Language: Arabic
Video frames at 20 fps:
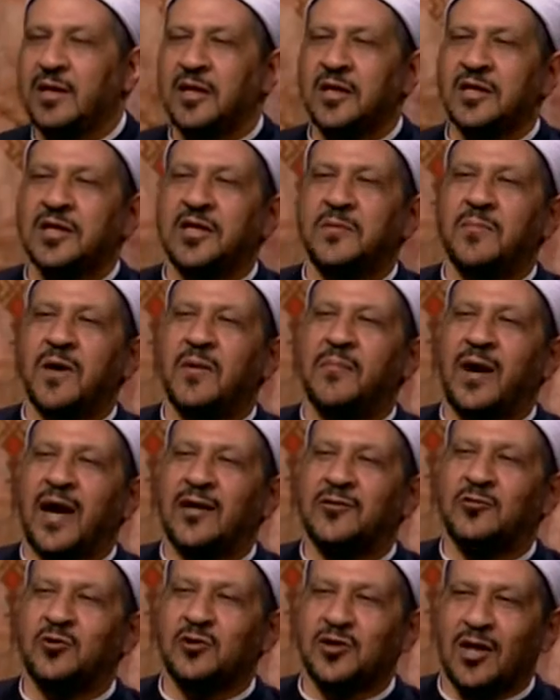يبقى ما
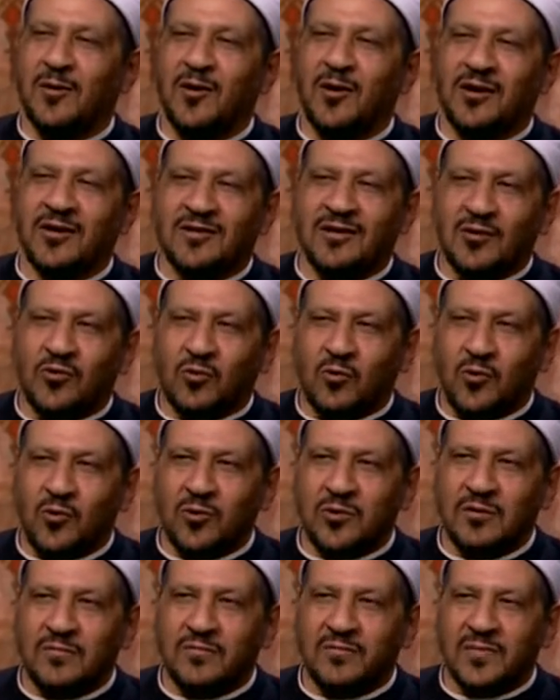عندوش عمارة
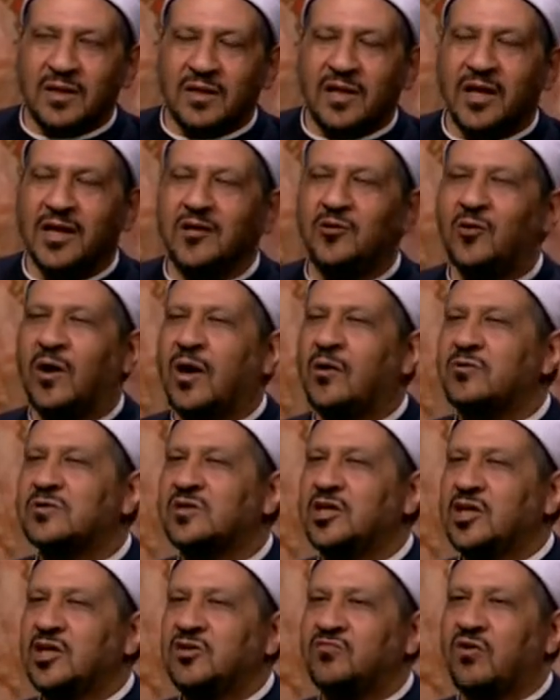الكون لأنه عاوز
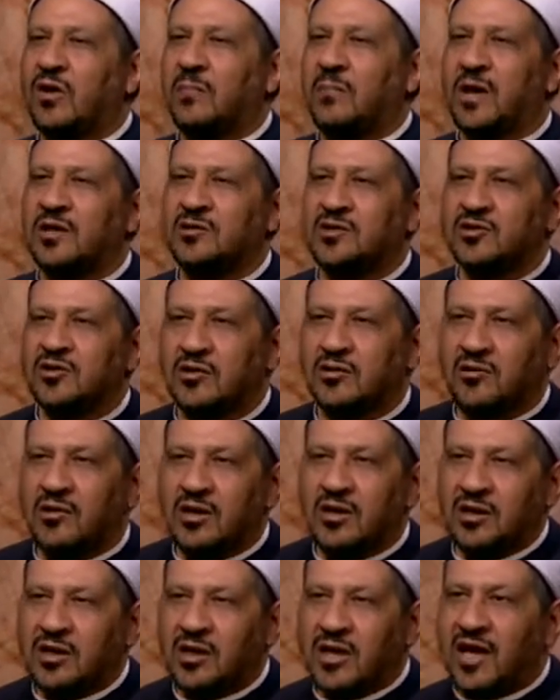يعيش في 14
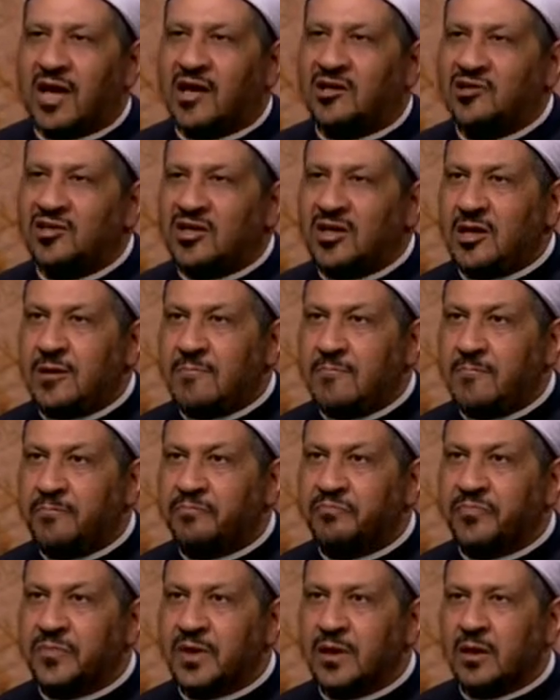قرن القديم
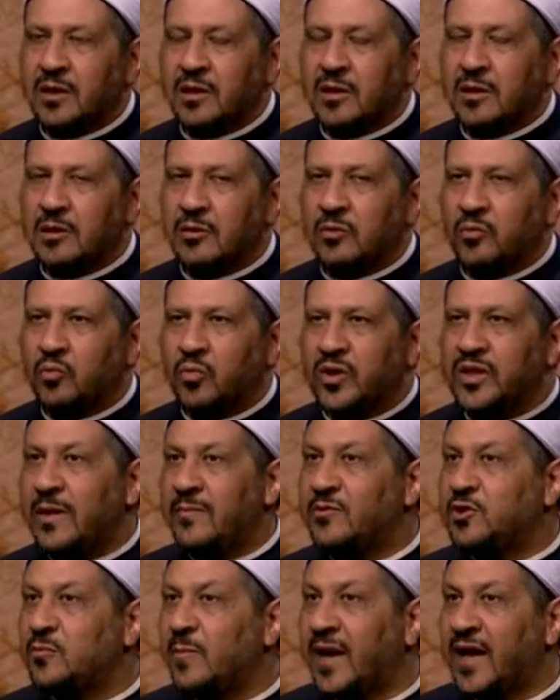وده
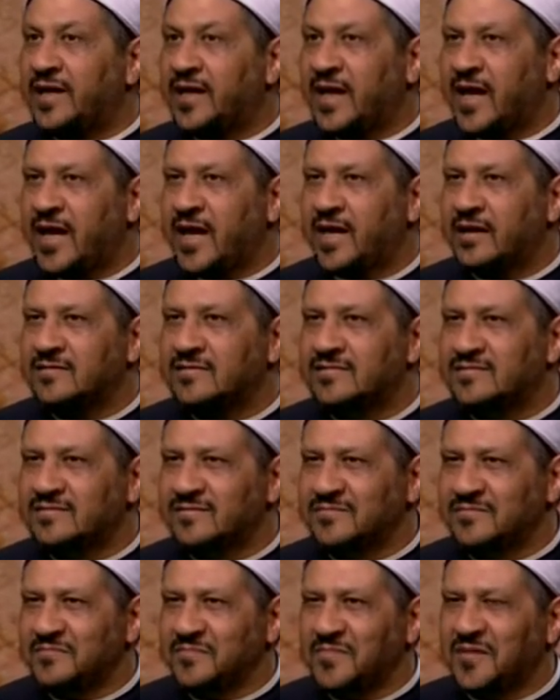مش معناه لا
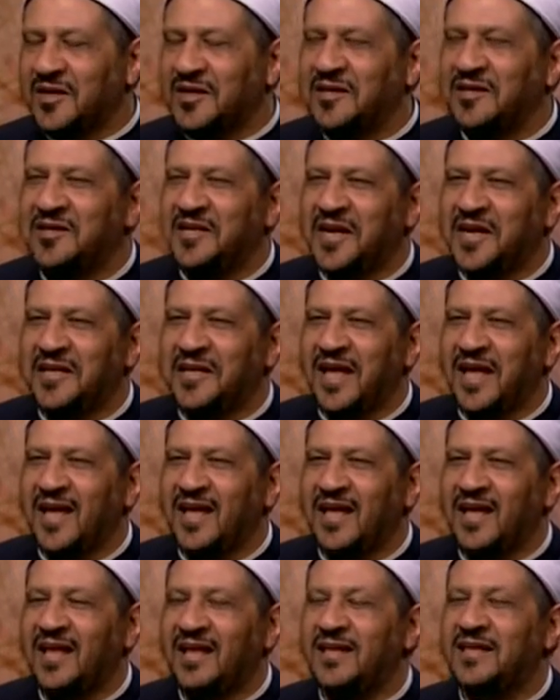صحيح. ان احنا
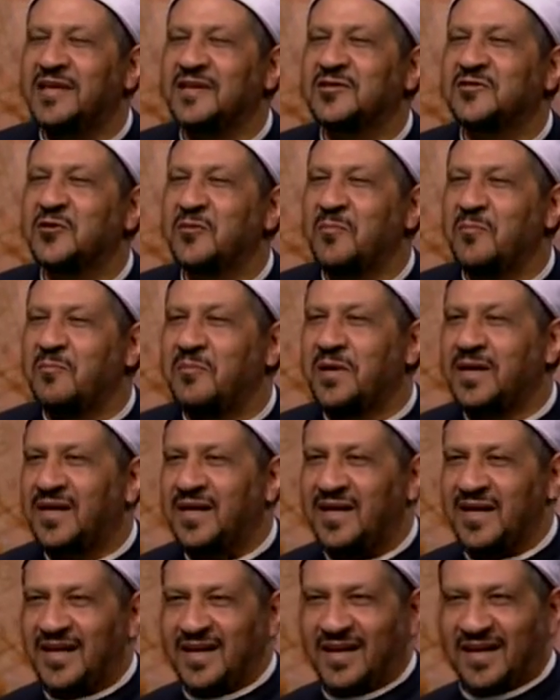نذم
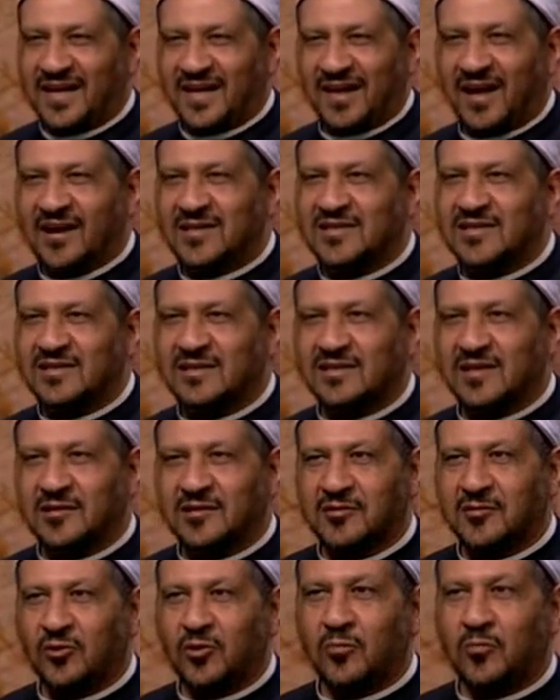العصر
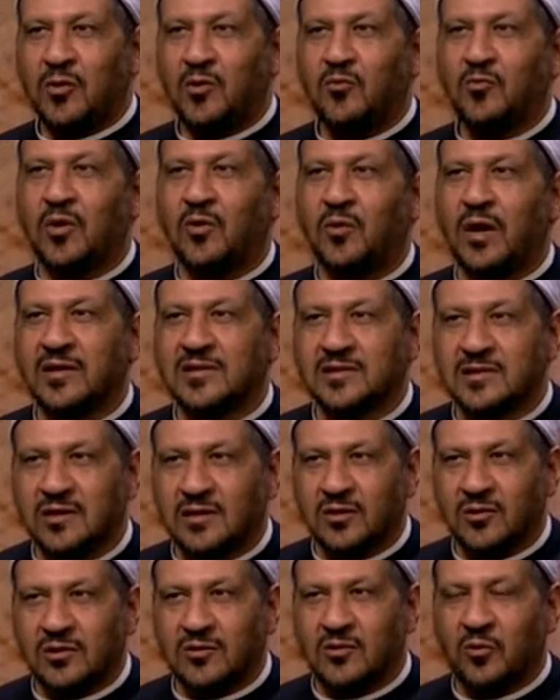صدر النبوه وعصر
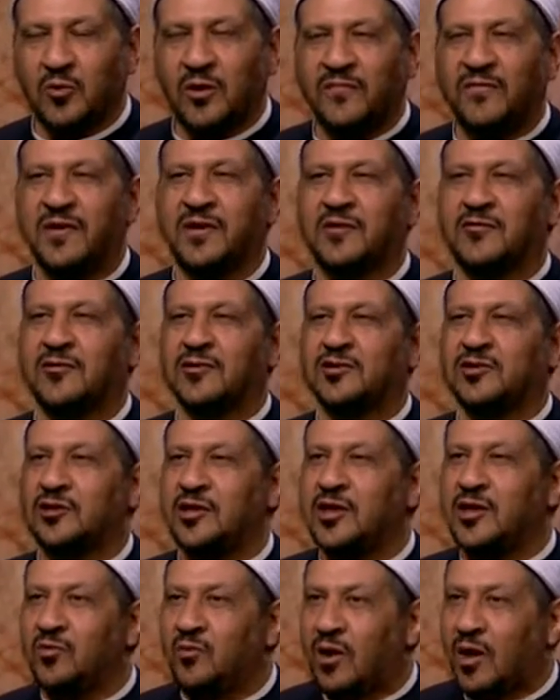الخلفاء
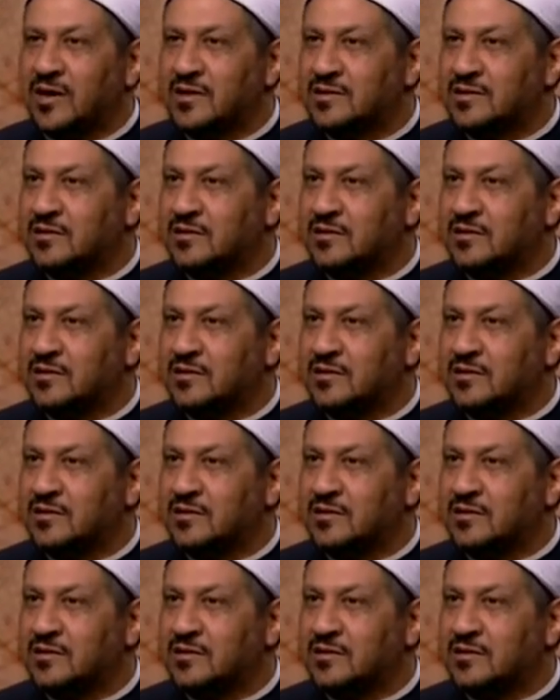الراشدين وعصر